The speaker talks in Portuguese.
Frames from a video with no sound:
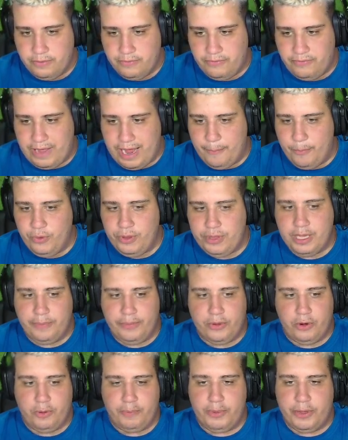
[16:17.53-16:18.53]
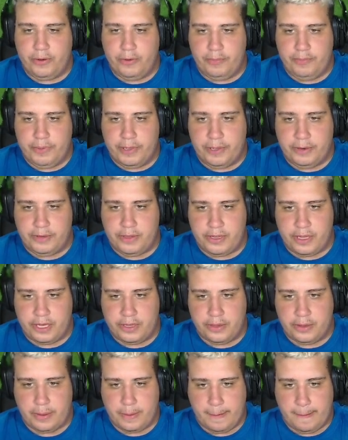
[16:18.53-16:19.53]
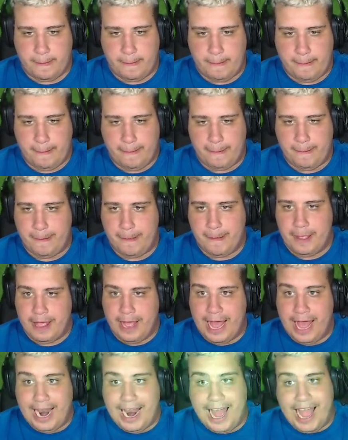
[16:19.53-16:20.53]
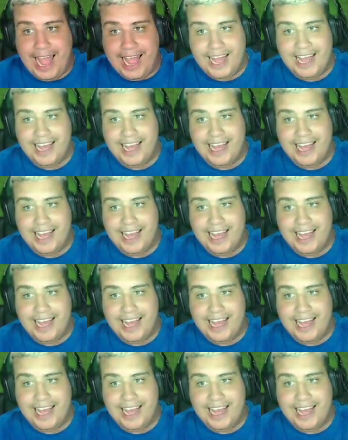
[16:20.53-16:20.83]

Faz muito tempo que eu não perco um pênalti, chat. Ah lá!